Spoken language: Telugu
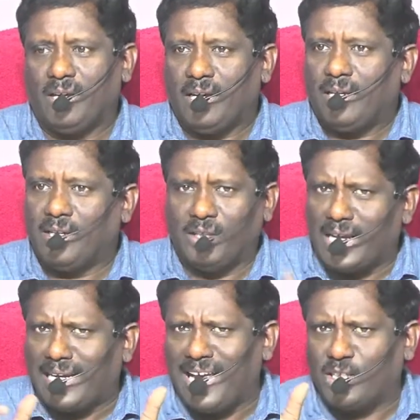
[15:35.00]

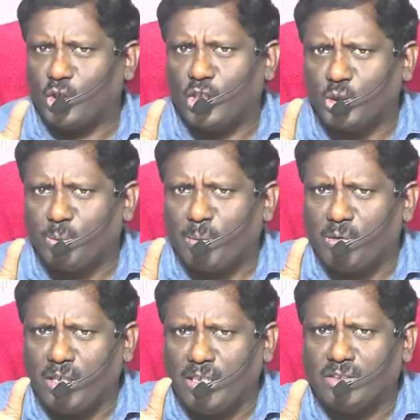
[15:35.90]
ఎందుకంటే యేసుక్రీస్తు ప్రభు
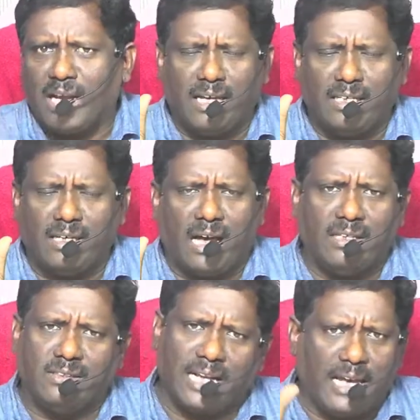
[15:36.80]
వారు ఇజ్రా
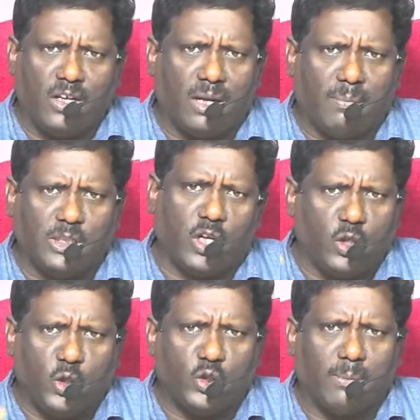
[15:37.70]
ఇజ్రాయేలీల మధ్యలో
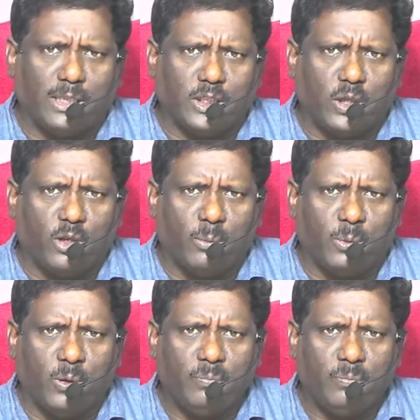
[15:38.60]
యూదుల మధ్యలో ఉన్నప్పుడు